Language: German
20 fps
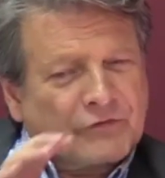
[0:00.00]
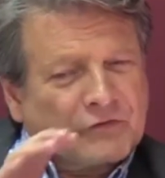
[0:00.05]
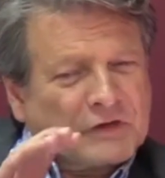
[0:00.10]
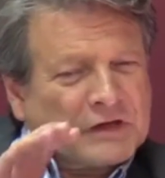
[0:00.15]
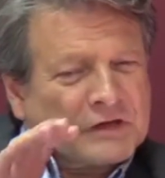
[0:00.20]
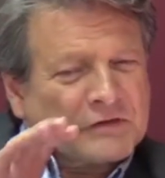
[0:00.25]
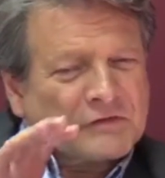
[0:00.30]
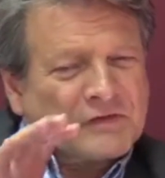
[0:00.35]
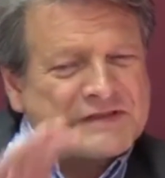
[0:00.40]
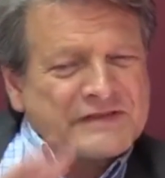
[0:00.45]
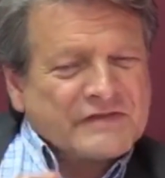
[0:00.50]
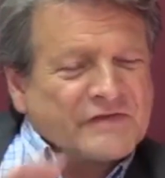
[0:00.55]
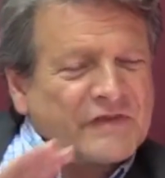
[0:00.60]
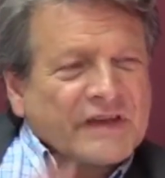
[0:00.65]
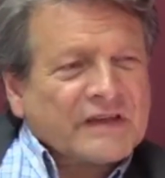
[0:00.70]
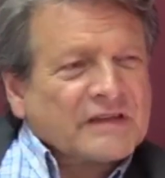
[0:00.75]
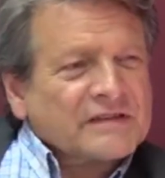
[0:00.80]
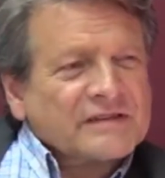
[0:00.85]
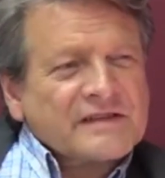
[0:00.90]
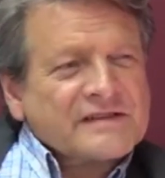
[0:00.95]
Äh, was
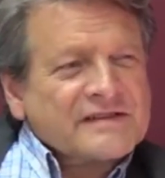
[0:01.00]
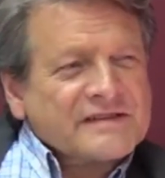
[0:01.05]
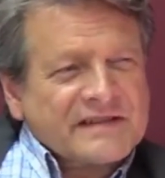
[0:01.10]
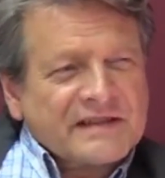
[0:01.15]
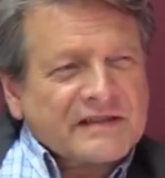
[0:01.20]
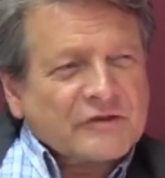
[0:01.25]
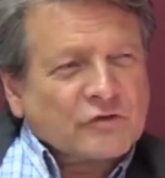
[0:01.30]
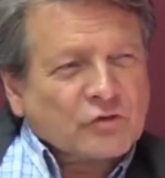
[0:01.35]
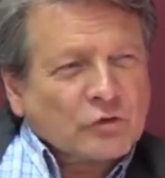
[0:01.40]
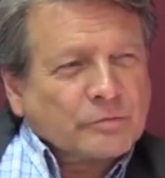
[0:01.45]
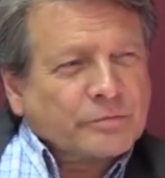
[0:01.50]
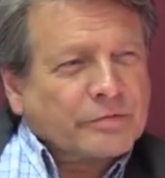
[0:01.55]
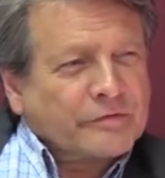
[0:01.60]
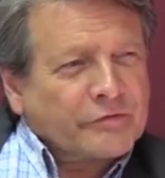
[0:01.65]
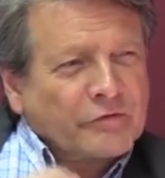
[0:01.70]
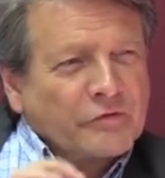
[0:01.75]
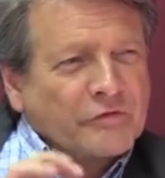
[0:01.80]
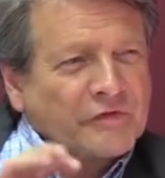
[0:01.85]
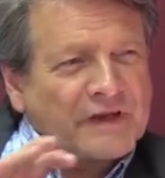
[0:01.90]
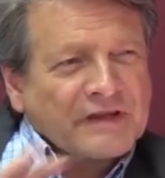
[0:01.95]
wäre die Zielgruppe?
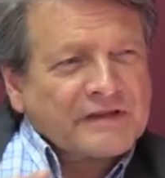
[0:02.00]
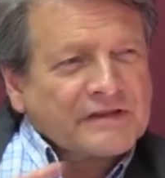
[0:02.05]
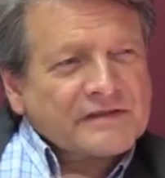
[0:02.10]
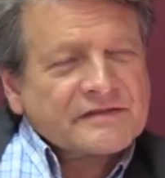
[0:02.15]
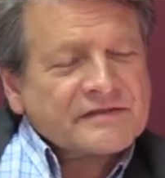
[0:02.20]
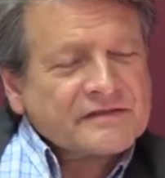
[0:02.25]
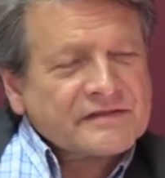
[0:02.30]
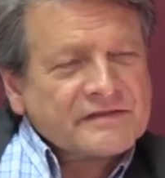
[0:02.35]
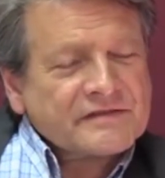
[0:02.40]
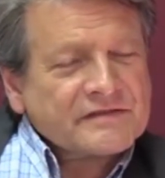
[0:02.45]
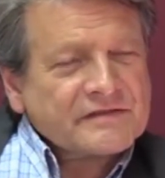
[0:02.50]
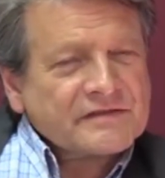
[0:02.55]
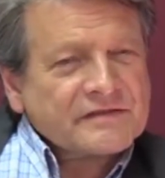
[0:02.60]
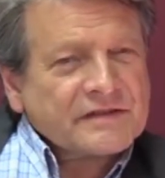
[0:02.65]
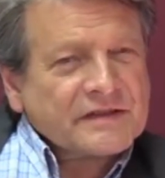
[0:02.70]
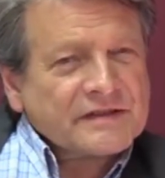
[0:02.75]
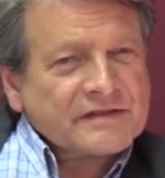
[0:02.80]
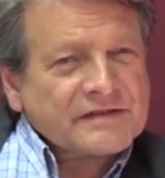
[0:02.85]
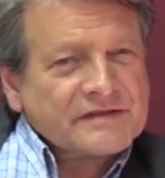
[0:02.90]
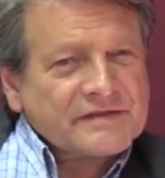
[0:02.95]
Für wen ist
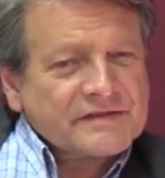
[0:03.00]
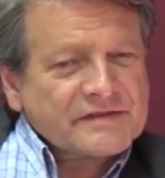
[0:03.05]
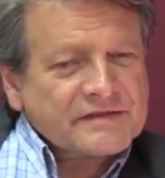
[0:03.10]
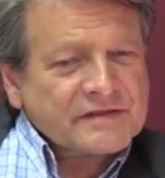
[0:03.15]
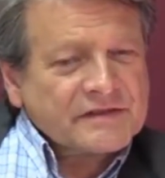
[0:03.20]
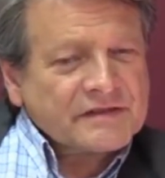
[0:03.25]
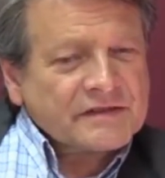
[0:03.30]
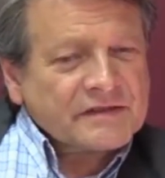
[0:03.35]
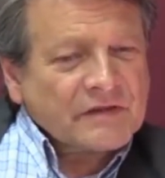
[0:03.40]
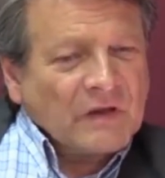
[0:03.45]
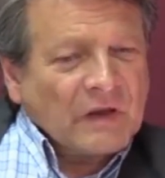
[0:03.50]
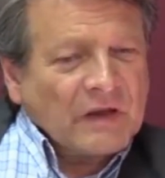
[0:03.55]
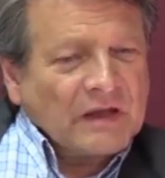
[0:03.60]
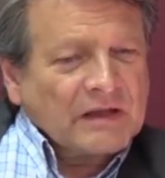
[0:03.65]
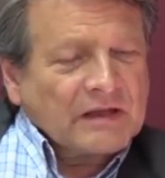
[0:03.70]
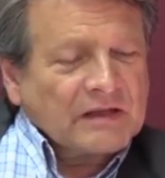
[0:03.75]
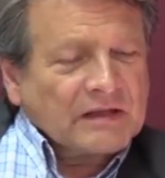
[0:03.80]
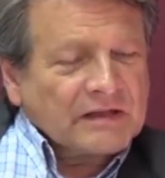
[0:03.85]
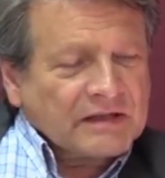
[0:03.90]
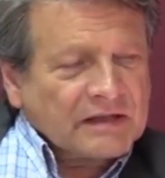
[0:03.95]
das äh,
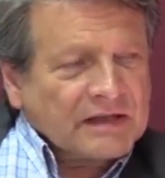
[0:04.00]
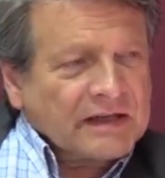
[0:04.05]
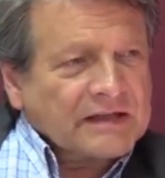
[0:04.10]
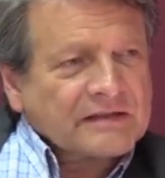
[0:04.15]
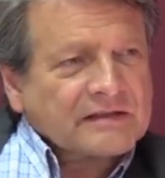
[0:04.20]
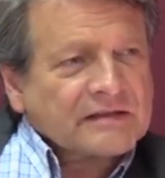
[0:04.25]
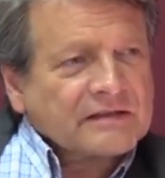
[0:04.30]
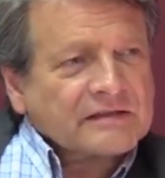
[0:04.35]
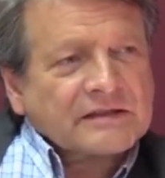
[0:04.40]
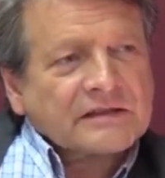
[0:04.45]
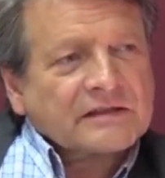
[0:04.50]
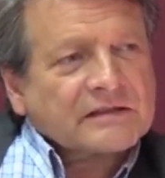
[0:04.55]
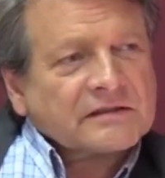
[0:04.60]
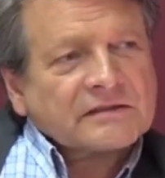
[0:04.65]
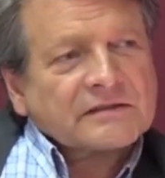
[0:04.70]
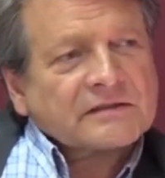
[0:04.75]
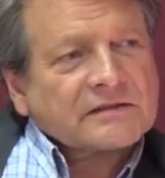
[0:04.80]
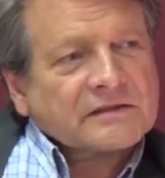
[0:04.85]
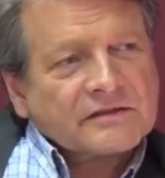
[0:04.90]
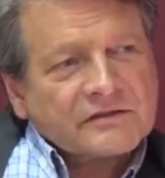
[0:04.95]
Gerät gedacht
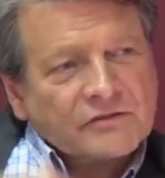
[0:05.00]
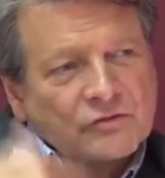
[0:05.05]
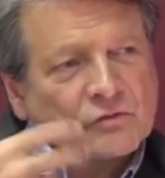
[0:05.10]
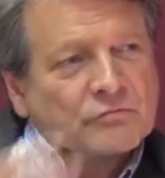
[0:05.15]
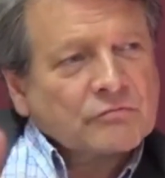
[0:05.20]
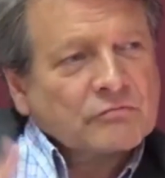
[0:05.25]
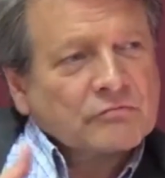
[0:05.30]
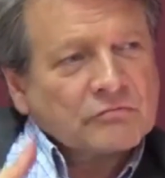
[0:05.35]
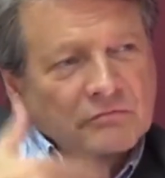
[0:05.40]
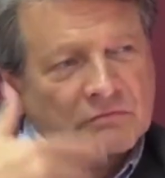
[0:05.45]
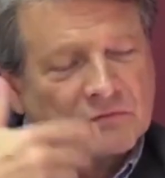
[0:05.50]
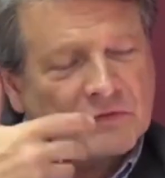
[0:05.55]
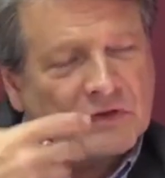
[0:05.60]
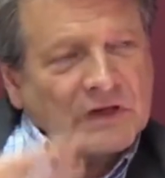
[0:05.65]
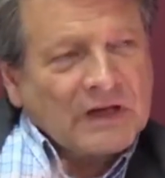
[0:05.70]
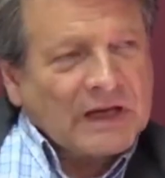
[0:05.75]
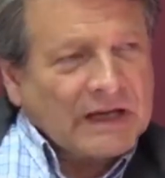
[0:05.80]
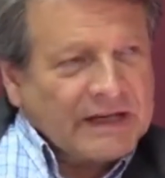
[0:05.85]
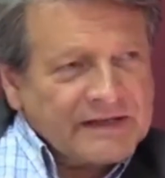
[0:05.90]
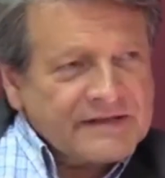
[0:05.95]
zum
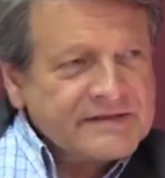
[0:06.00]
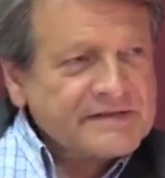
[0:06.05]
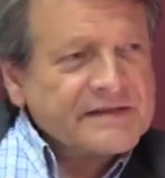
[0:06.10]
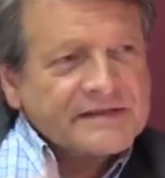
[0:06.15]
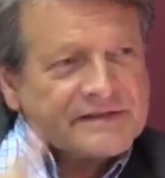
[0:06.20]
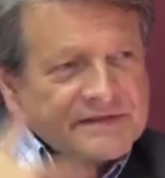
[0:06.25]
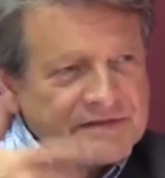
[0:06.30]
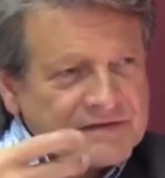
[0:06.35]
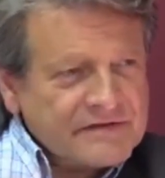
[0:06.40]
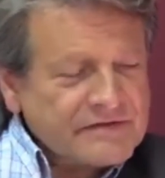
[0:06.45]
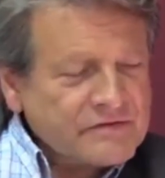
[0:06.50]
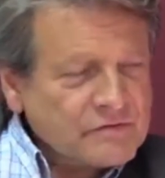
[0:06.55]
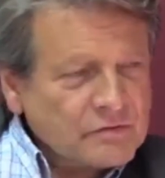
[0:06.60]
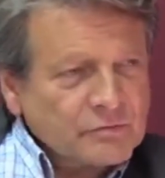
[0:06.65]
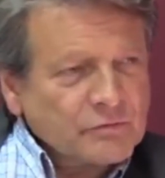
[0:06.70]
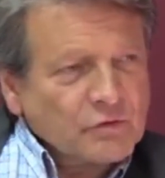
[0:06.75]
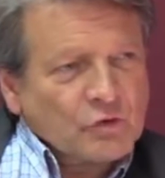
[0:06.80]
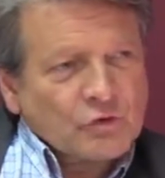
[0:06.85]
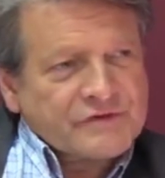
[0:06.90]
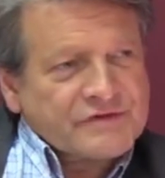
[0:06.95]
Einsetzen,
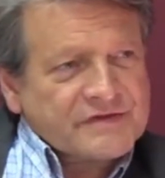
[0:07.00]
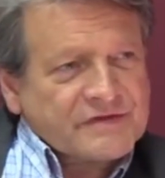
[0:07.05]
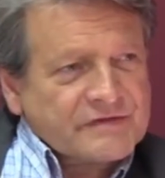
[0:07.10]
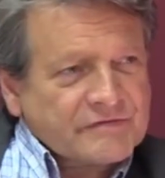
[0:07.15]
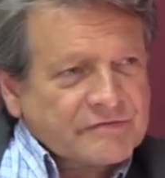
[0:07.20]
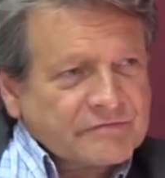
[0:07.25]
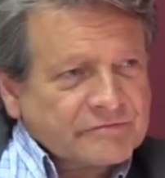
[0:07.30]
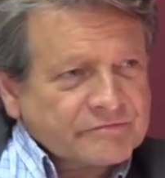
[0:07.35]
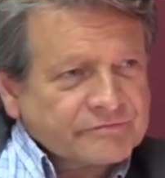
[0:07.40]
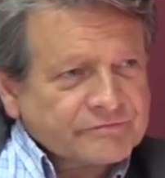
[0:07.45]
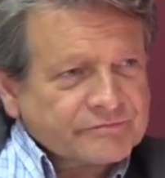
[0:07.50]
zum Nutzen?